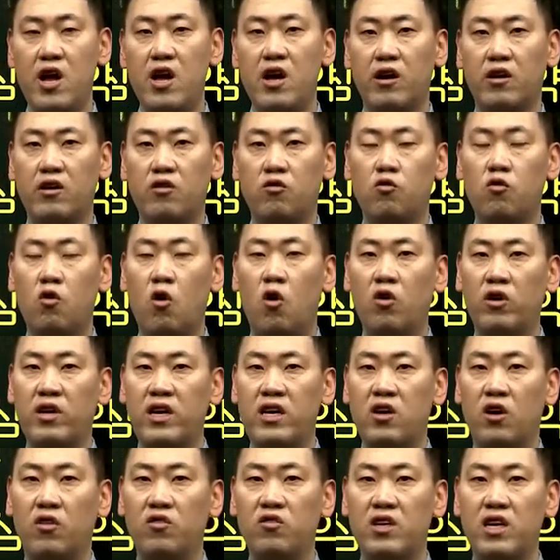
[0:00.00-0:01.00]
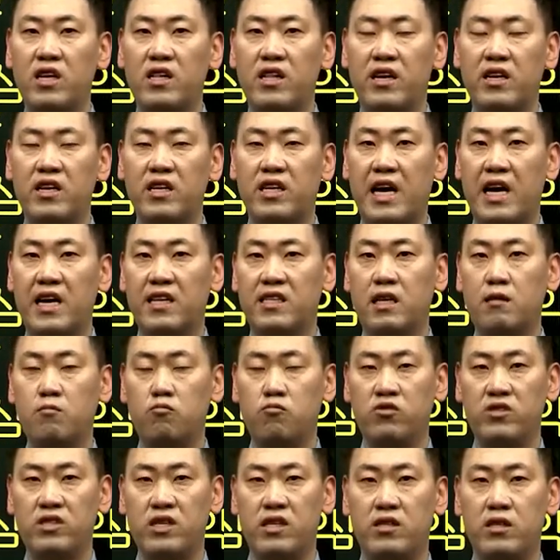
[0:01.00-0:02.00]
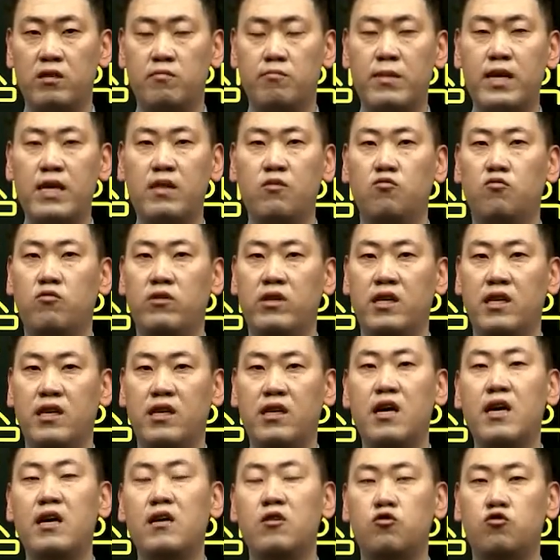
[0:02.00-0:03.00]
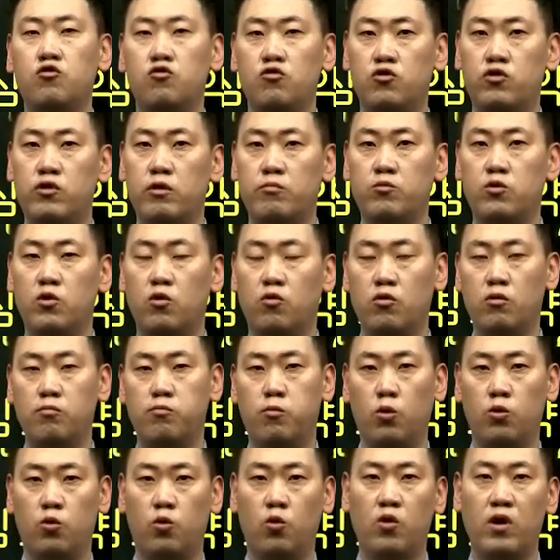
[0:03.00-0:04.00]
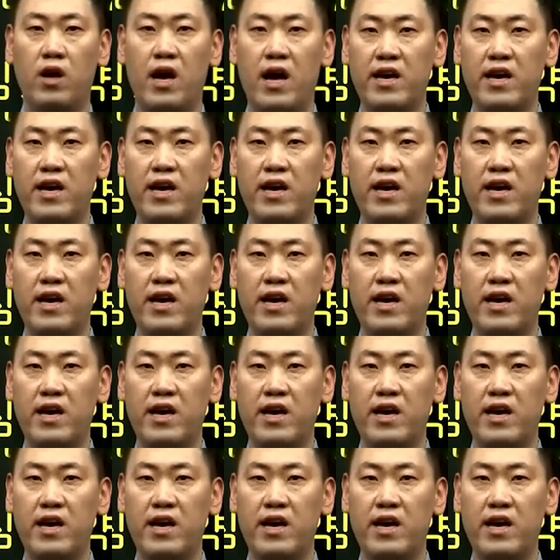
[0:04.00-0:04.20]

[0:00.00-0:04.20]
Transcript: 그리고 거기에 연계되는 계산 문제들만 우리가 중점적으로 보도록